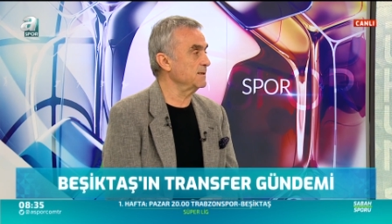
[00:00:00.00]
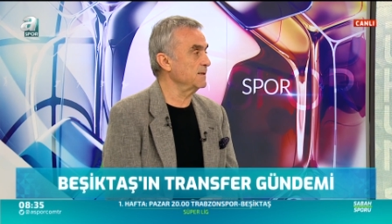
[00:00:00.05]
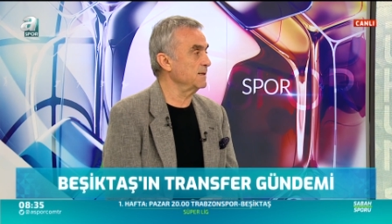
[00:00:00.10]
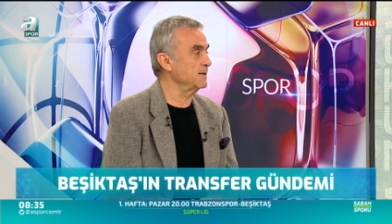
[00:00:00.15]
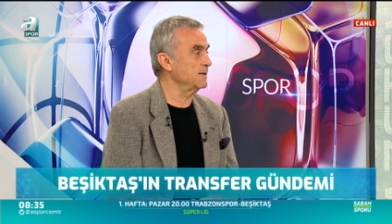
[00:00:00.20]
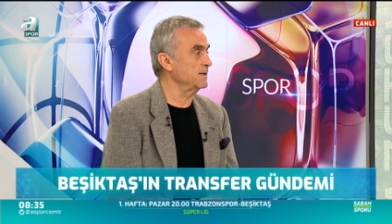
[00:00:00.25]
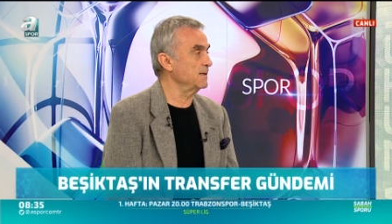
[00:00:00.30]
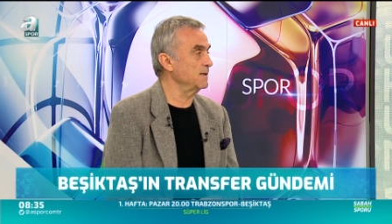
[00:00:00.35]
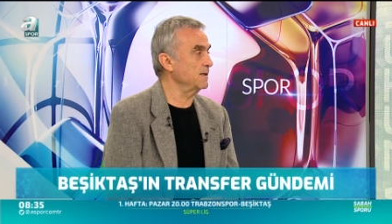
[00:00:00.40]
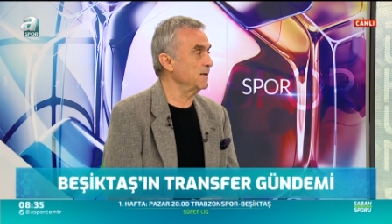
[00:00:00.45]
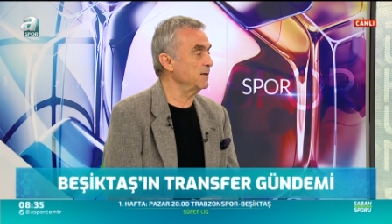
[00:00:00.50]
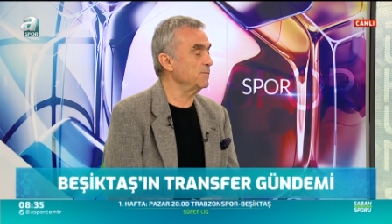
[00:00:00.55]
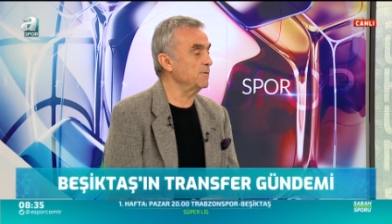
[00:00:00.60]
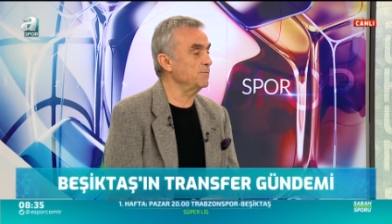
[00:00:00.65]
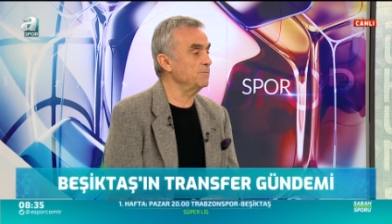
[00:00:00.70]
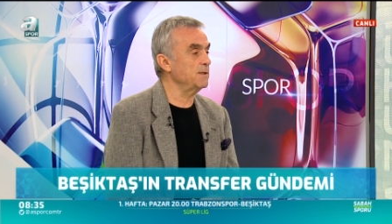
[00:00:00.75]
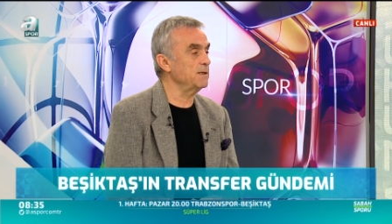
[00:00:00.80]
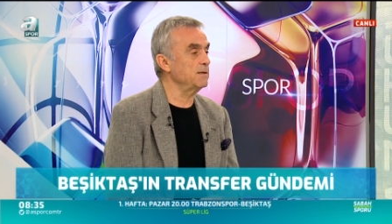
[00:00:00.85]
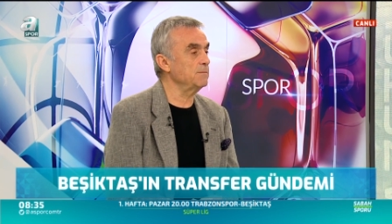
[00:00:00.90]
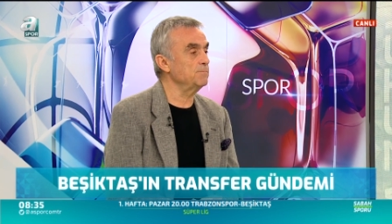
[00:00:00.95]
E,
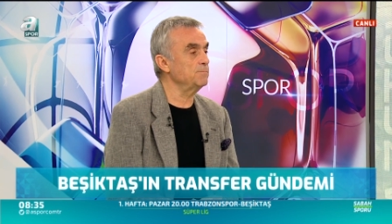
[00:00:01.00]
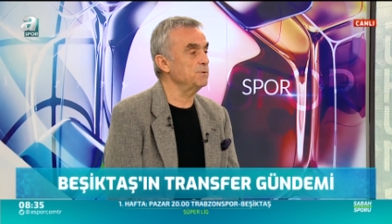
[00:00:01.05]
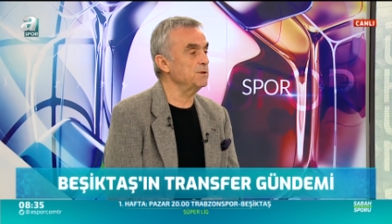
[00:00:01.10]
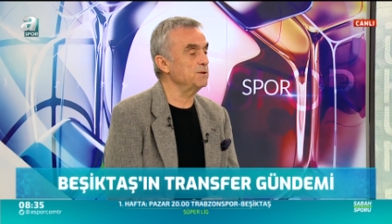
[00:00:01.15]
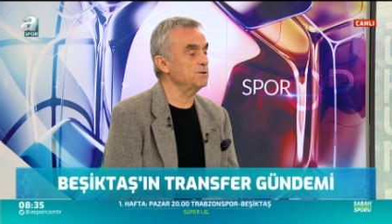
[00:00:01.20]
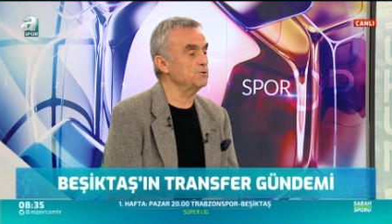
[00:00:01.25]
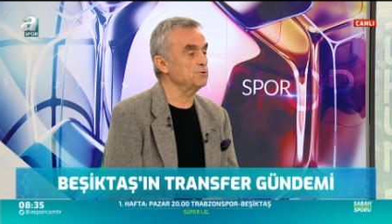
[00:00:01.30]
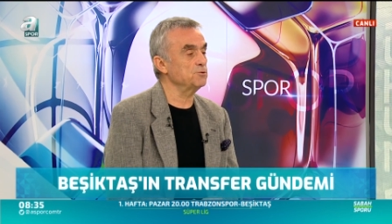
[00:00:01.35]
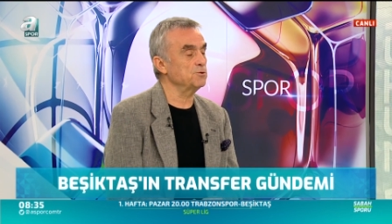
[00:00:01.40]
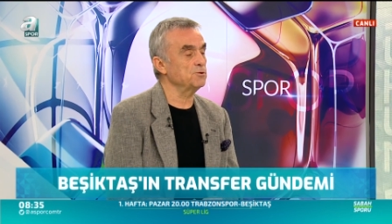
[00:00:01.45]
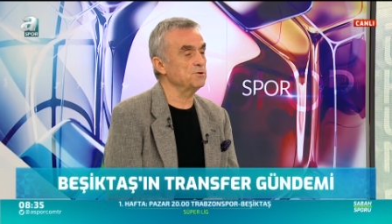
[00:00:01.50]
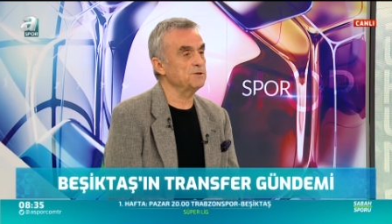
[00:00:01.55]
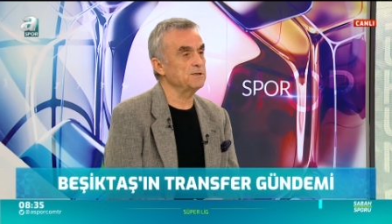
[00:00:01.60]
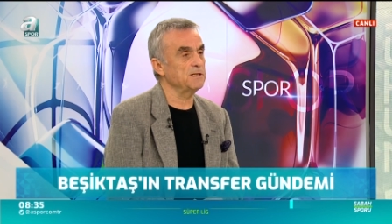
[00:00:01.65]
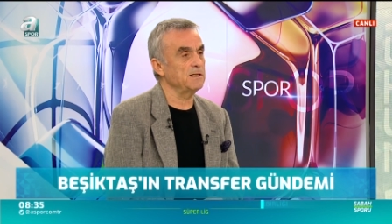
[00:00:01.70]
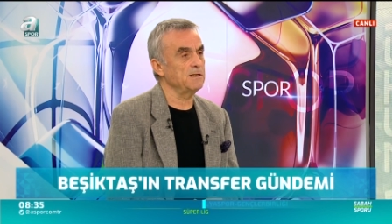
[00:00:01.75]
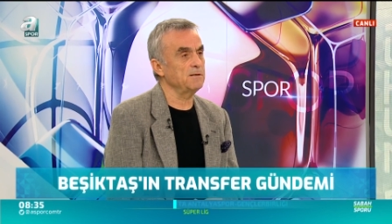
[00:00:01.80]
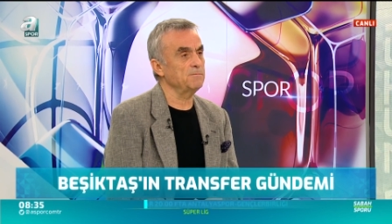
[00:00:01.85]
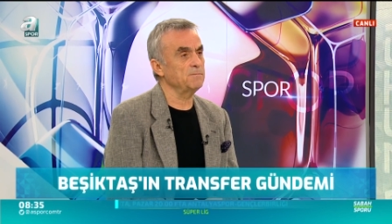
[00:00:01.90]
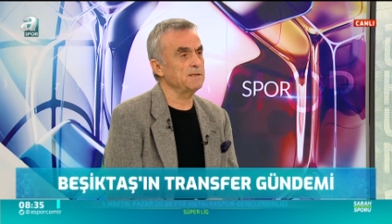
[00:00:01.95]
ama benim birinci
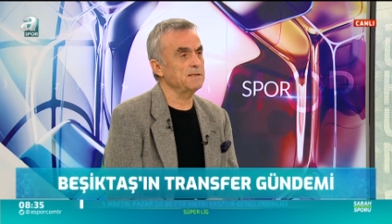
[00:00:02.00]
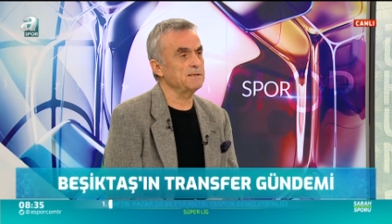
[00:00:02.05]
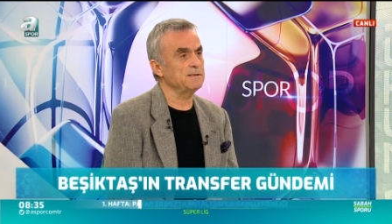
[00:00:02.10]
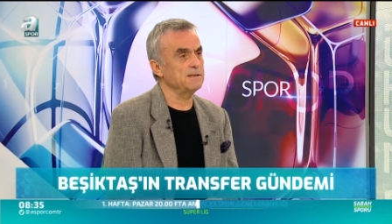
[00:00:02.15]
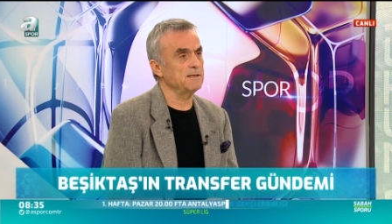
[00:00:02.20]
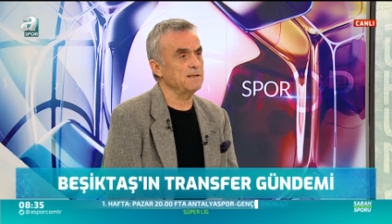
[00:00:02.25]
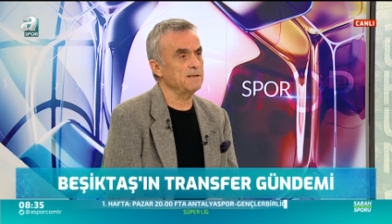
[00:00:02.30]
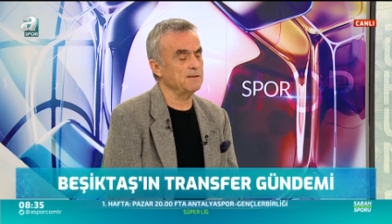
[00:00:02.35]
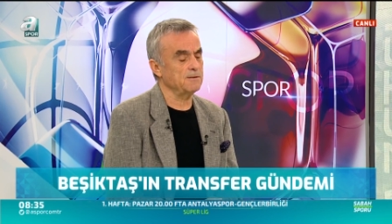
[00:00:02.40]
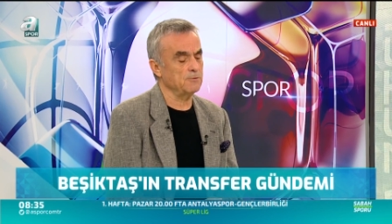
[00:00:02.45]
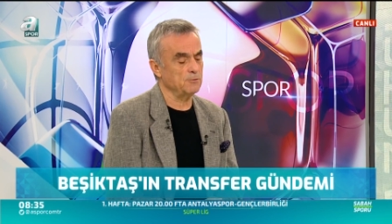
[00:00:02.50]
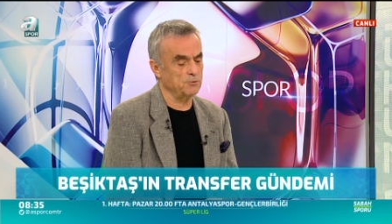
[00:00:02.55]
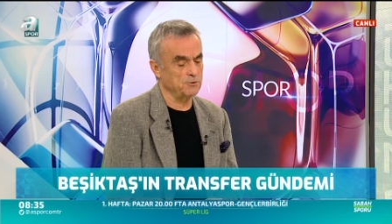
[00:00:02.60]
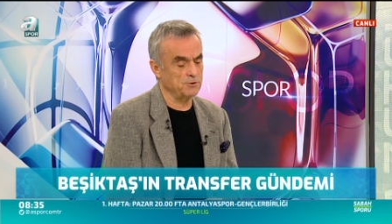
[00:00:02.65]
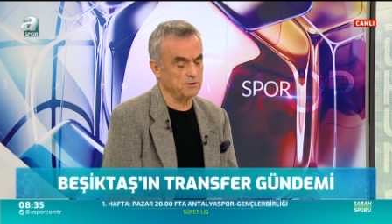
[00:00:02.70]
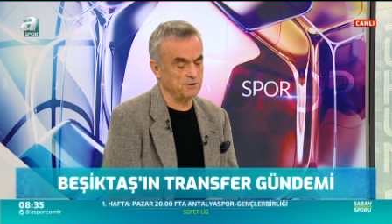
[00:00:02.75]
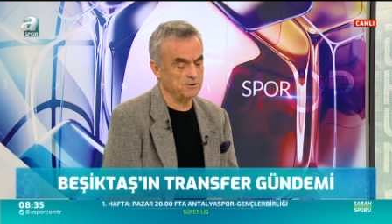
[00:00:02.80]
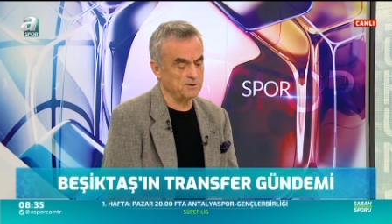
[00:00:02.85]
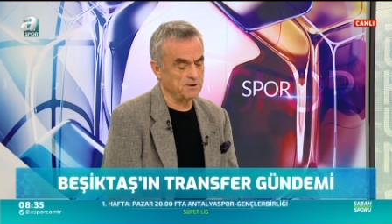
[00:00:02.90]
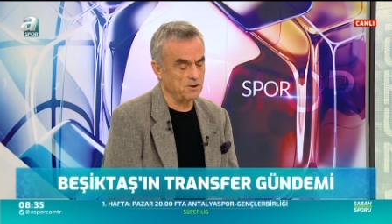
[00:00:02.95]
önceliğim kesinlikle
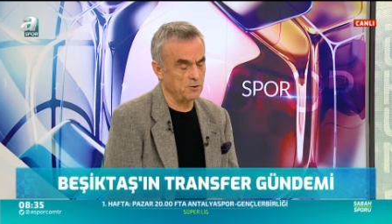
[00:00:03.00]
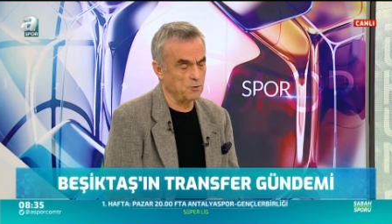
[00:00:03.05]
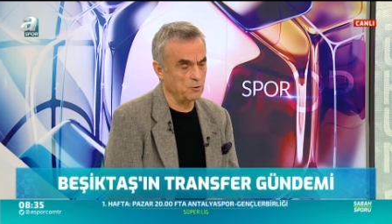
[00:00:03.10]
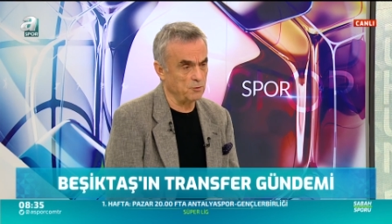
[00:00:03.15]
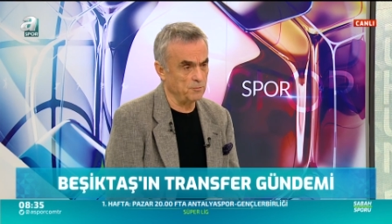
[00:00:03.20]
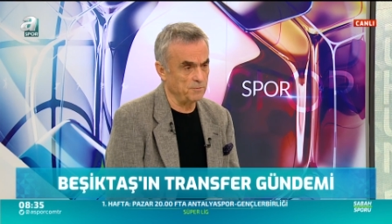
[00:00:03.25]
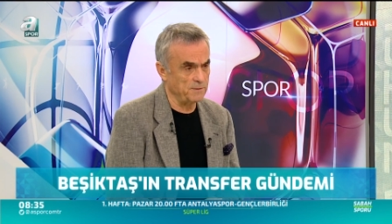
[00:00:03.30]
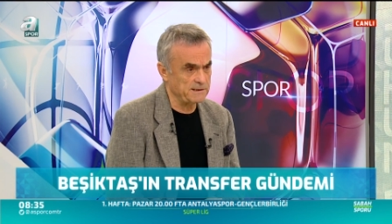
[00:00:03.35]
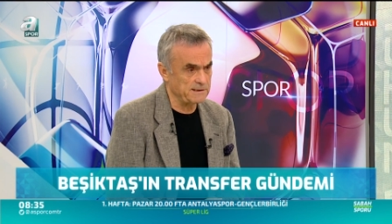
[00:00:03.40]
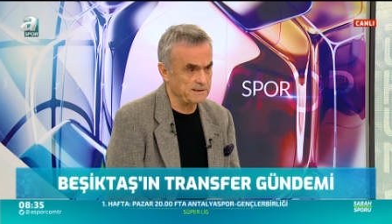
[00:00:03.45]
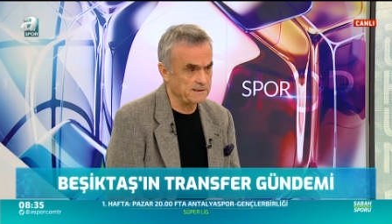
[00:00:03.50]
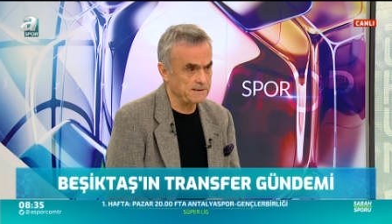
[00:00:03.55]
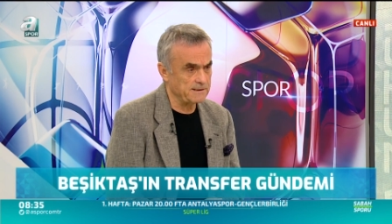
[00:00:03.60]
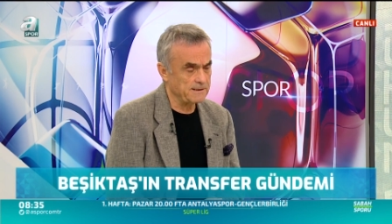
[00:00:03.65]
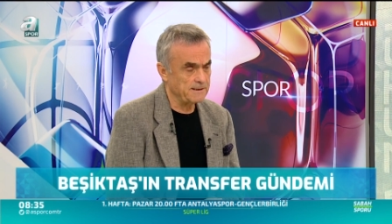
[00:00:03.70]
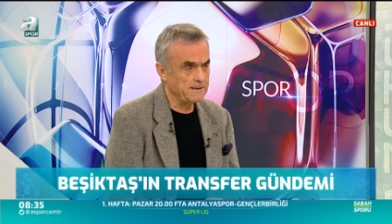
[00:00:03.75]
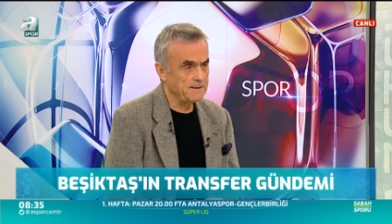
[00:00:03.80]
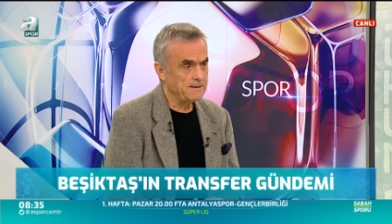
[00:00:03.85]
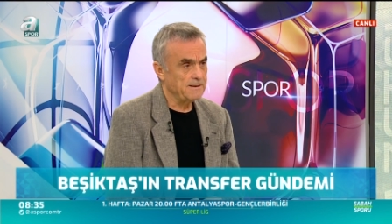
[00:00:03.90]
orta saha olmaz.